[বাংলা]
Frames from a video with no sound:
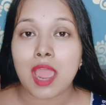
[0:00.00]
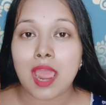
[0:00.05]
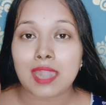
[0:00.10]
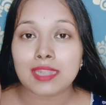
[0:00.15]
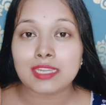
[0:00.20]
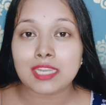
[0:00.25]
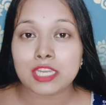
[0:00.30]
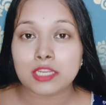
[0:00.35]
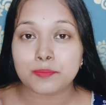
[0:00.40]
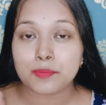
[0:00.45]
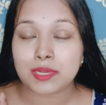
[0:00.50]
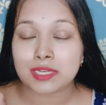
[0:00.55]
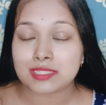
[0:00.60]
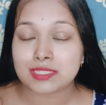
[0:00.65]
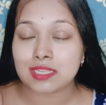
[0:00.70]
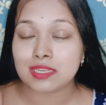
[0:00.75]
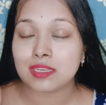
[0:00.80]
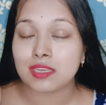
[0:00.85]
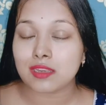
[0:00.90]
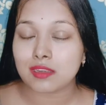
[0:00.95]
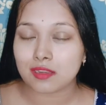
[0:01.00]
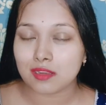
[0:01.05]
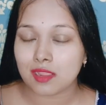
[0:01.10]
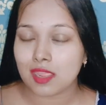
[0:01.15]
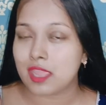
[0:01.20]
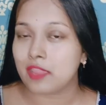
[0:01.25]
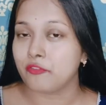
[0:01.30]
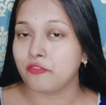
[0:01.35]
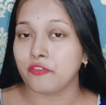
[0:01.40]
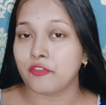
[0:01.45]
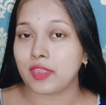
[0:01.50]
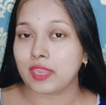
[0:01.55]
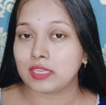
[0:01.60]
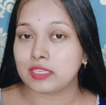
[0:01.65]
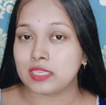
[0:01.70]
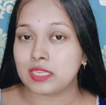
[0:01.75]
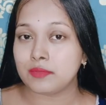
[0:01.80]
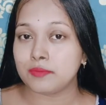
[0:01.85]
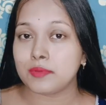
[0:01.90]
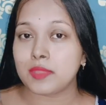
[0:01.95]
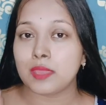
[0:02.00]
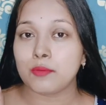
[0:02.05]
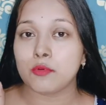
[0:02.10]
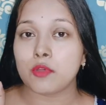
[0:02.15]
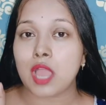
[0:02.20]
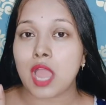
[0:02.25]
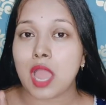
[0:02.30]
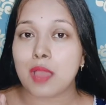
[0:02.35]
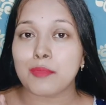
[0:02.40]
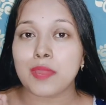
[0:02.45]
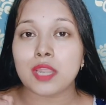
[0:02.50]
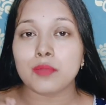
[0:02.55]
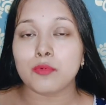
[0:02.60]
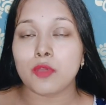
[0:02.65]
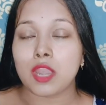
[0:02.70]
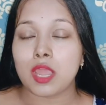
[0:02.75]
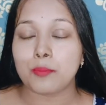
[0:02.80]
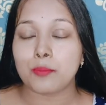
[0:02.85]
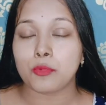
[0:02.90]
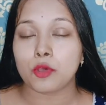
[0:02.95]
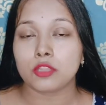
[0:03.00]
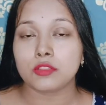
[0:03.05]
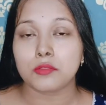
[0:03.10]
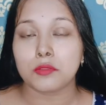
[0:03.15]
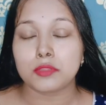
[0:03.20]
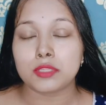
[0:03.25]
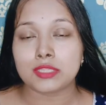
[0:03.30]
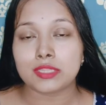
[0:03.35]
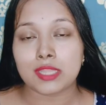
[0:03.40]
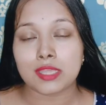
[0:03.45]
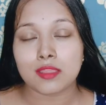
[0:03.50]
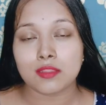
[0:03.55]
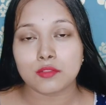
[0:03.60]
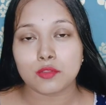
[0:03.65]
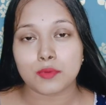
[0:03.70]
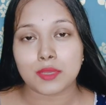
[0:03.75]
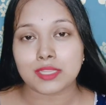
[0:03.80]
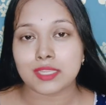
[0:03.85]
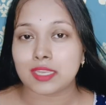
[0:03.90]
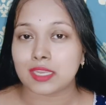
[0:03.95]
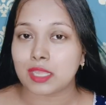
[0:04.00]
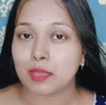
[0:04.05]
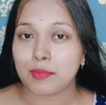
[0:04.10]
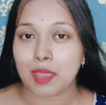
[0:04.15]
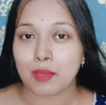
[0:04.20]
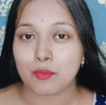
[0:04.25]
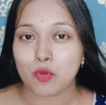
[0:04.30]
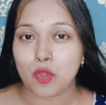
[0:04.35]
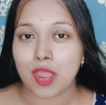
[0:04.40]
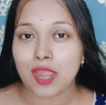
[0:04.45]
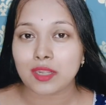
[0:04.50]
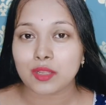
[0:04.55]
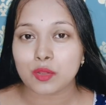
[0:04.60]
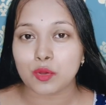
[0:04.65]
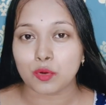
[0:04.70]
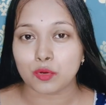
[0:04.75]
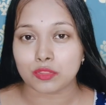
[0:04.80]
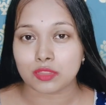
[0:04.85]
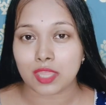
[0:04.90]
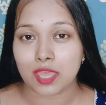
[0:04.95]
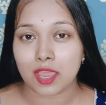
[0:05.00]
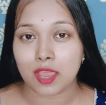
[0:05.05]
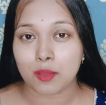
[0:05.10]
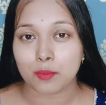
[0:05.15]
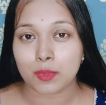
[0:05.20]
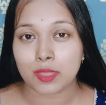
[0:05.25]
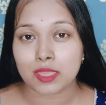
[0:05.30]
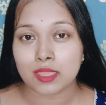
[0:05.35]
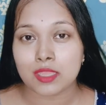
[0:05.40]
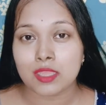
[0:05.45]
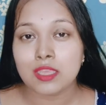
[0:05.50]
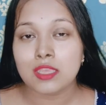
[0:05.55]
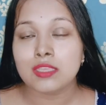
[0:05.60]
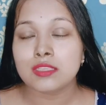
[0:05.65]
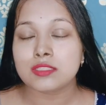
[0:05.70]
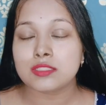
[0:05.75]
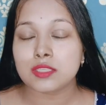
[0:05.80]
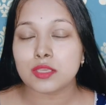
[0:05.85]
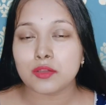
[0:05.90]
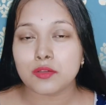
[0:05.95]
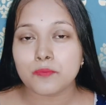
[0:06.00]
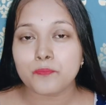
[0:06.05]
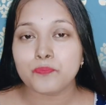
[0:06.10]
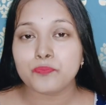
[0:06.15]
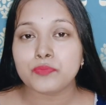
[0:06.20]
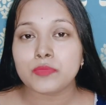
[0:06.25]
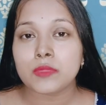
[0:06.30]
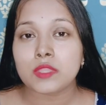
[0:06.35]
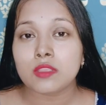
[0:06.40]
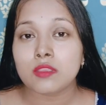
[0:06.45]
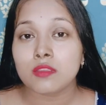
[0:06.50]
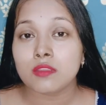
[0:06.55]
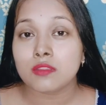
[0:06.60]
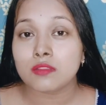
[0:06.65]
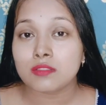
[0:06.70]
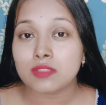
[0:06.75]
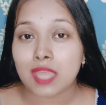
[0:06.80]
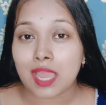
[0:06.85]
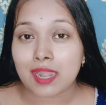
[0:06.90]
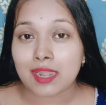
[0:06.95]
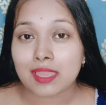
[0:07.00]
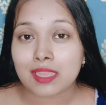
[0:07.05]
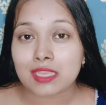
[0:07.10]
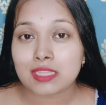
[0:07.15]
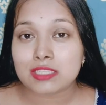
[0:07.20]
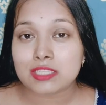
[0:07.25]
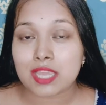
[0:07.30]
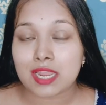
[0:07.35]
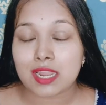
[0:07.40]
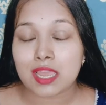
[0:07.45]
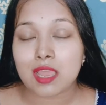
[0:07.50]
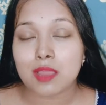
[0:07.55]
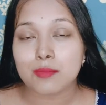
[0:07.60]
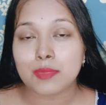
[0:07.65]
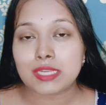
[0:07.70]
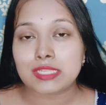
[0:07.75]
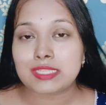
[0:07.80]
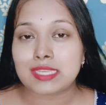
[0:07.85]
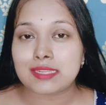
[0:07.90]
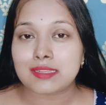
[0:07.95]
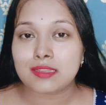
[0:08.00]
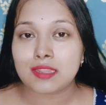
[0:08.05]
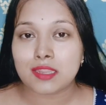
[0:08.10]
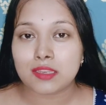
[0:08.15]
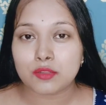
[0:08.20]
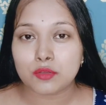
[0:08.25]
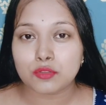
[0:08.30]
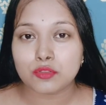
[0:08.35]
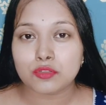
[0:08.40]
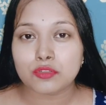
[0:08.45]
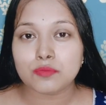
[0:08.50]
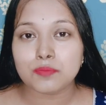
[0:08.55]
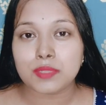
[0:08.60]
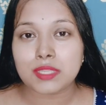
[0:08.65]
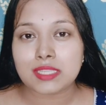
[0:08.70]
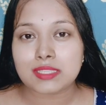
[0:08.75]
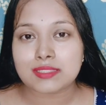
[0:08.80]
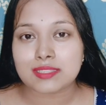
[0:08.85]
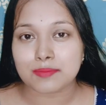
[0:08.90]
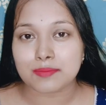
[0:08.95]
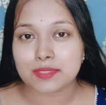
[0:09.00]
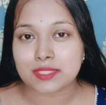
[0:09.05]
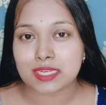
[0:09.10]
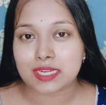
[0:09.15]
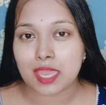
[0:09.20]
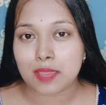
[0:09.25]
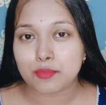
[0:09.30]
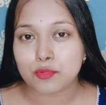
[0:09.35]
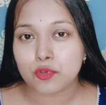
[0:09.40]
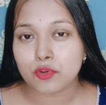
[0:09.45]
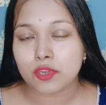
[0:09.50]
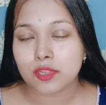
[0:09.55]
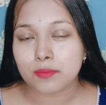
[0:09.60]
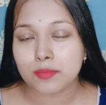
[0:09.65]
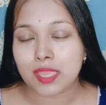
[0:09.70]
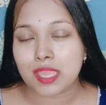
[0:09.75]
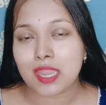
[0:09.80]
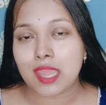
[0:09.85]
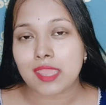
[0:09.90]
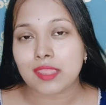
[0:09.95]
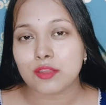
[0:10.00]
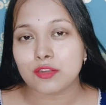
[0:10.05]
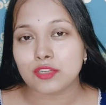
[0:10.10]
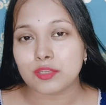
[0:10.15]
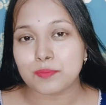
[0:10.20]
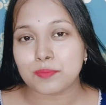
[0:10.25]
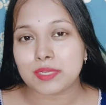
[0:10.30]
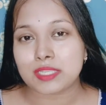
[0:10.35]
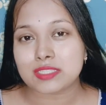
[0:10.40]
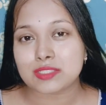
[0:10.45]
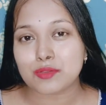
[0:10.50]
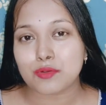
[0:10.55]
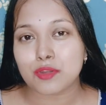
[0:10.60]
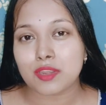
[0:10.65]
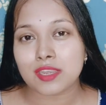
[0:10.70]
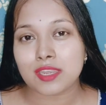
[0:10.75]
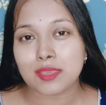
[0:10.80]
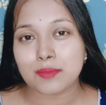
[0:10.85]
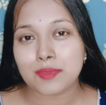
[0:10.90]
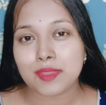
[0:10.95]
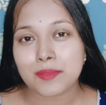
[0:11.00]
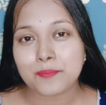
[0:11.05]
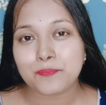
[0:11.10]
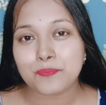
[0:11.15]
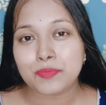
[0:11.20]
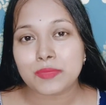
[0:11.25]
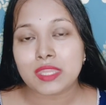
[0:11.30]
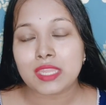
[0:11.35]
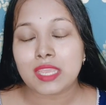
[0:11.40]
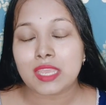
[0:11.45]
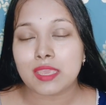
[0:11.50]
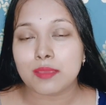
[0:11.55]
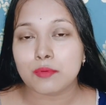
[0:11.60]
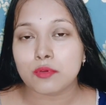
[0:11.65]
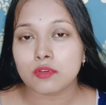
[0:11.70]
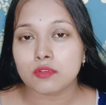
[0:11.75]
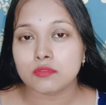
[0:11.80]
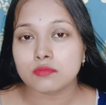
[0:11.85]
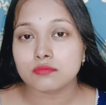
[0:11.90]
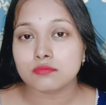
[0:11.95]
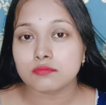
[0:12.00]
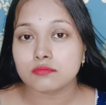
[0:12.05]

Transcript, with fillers: হান্ড্রেড পারসেন্ট এফেক্টিভ এবং আমার বলা পদ্ধতিতে তোমাদেরকে ব্যবহার করতে হবে সো তার আগে যারা আমার চ্যানেলে নতুন প্লিজ সাবস্ক্রাইব করে বেল আইকনটি প্রেস করে নেবে এবং